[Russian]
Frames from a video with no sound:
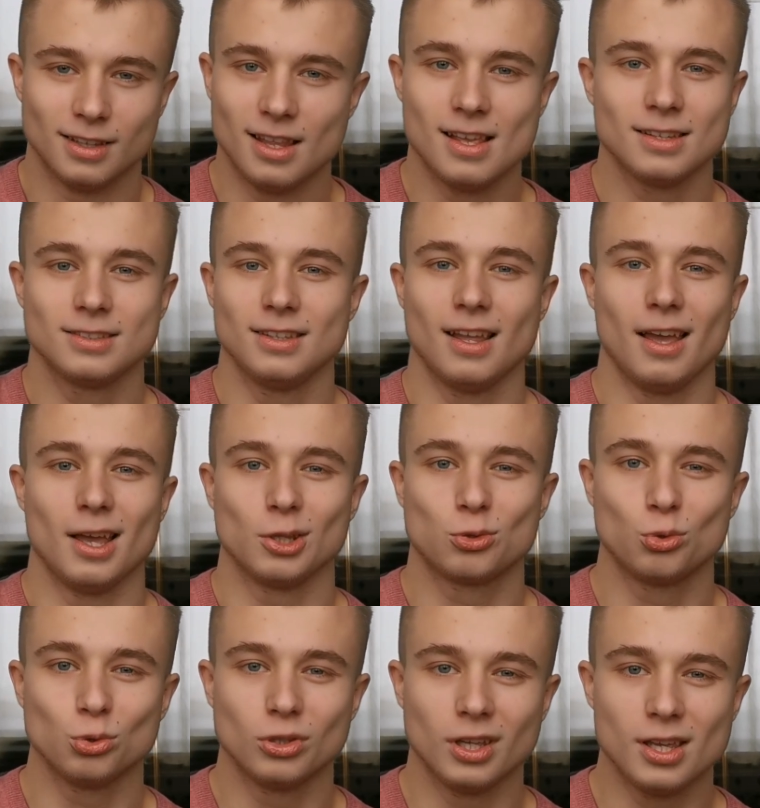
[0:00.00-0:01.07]
не зная
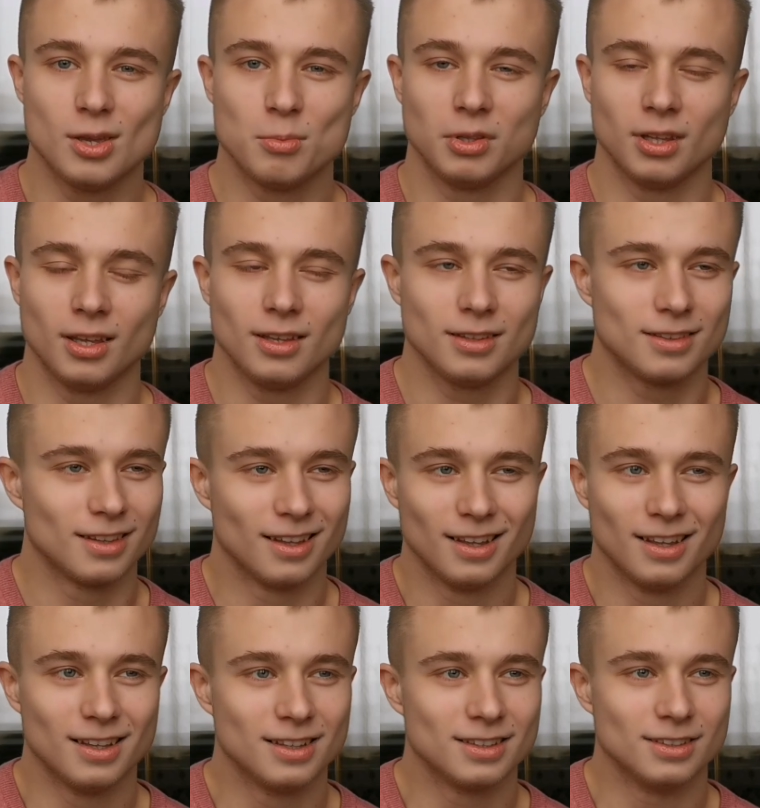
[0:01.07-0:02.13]
откуда именно, и
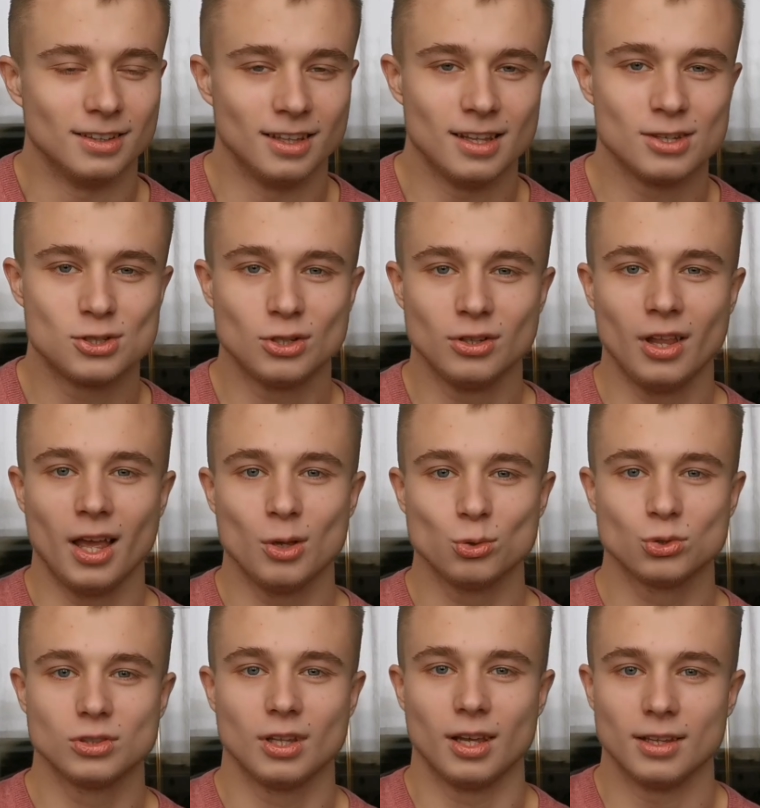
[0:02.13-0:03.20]
не
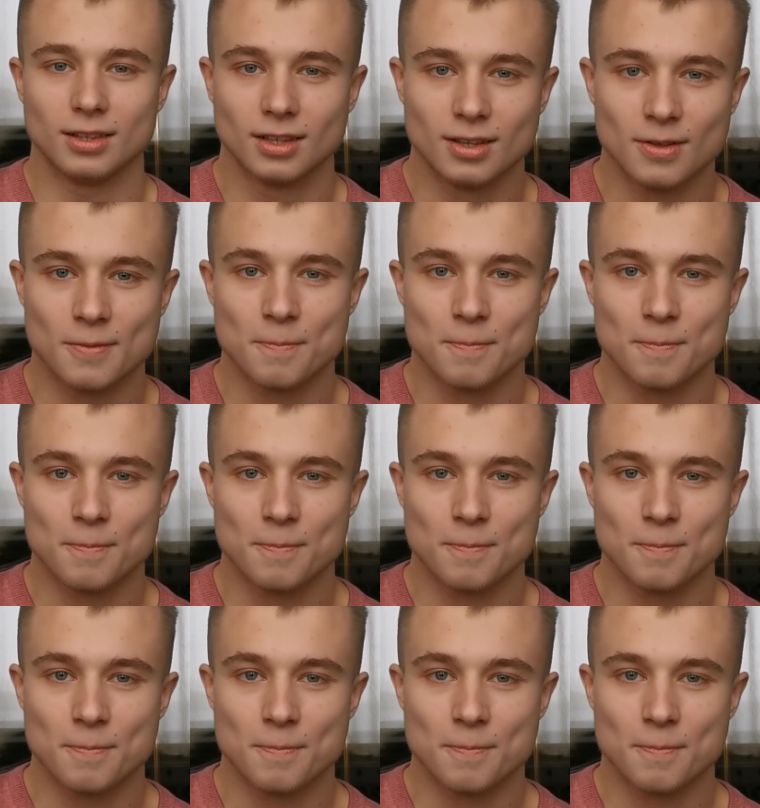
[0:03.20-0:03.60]
желая узнать.